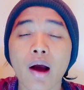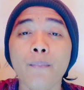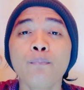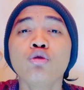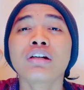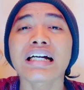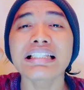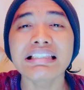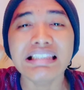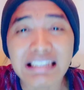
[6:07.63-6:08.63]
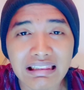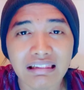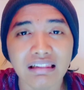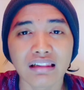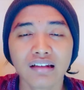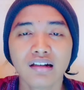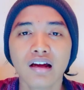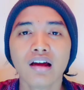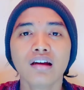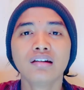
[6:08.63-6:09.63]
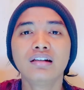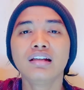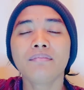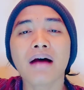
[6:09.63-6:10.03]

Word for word: embun kecil di